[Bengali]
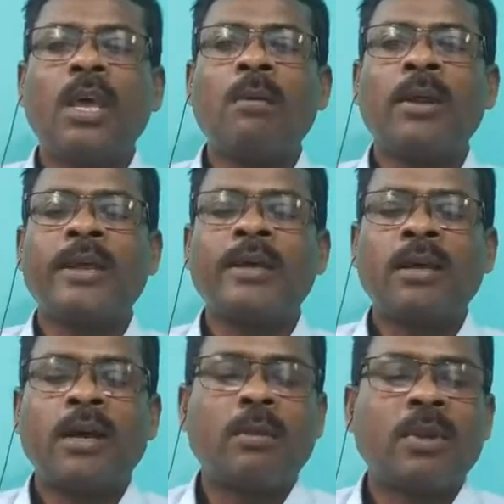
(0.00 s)
এবারে
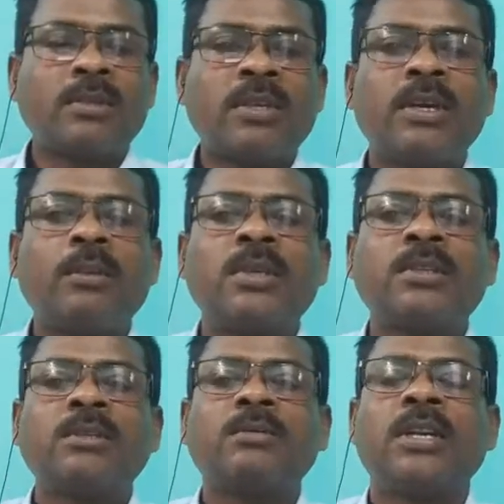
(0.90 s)
আমরা সেকেন্ড
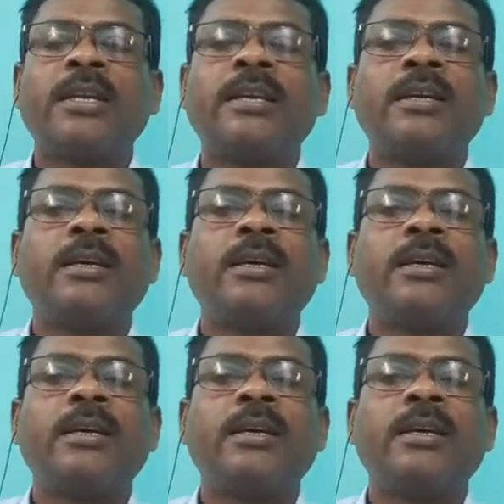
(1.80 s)
প্রেসক্রিপশানের